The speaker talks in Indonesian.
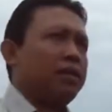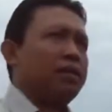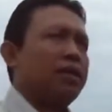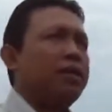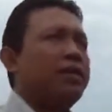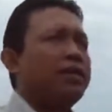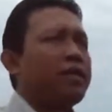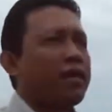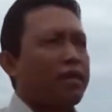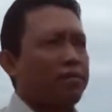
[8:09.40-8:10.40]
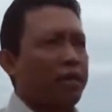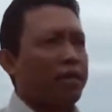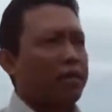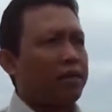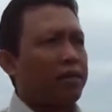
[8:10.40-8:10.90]
dan ini kita akan
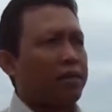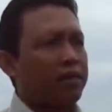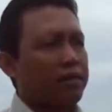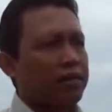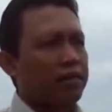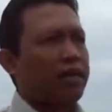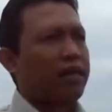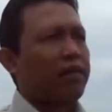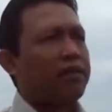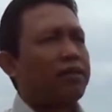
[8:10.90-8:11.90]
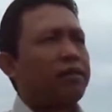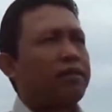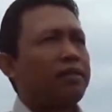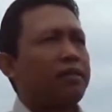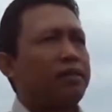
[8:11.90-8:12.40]
kembali eh, kita akan
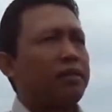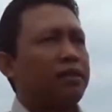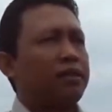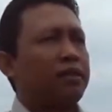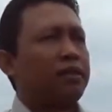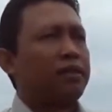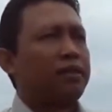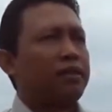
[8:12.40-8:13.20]
uh,